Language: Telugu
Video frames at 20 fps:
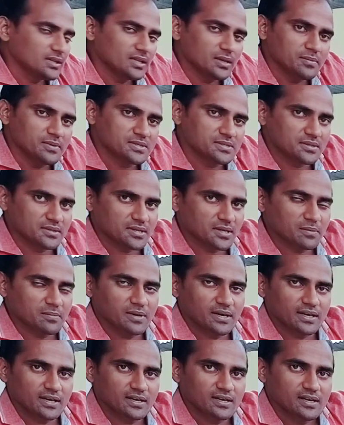
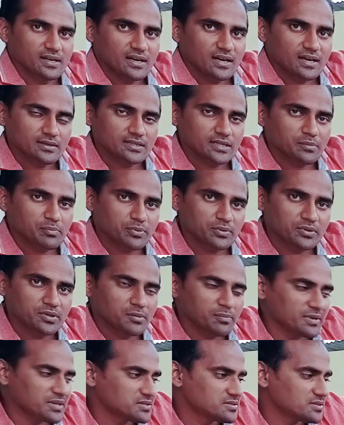లభిస్తుందనమాట అయితే
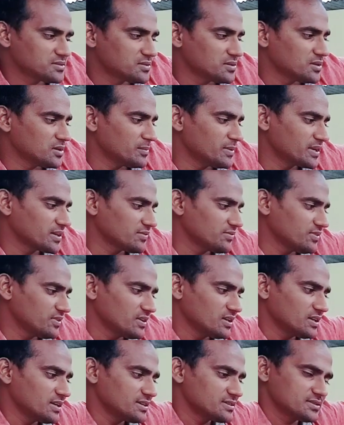ఇప్పుడున్న పరిస్థితుల్లో మనకి
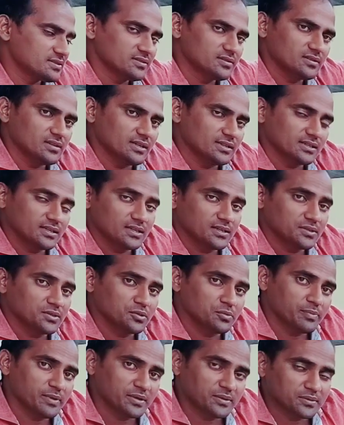ఫ్యూయల్ లైట్స్
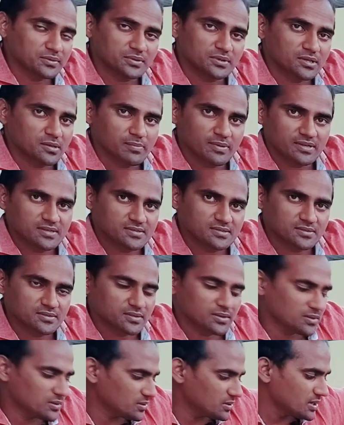అంతకంతకు పెరుగుతున్న
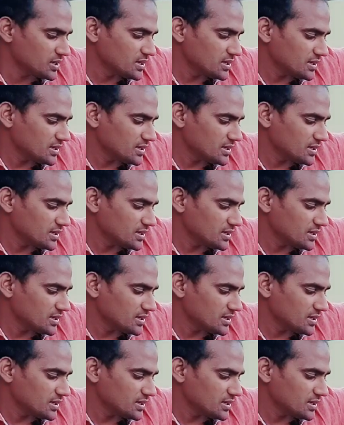పరిస్థితుల్లో